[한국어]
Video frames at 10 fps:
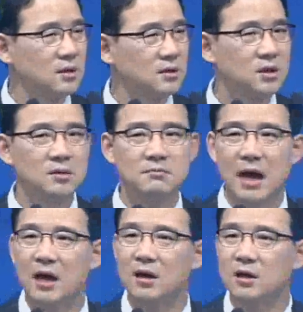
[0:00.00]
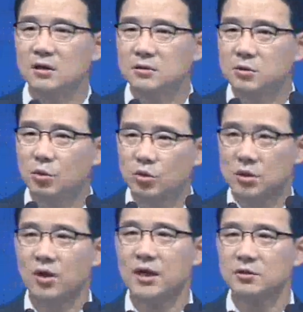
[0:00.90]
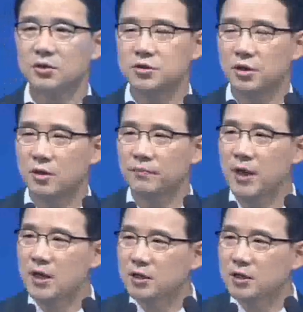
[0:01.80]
그 말을 전한 것처럼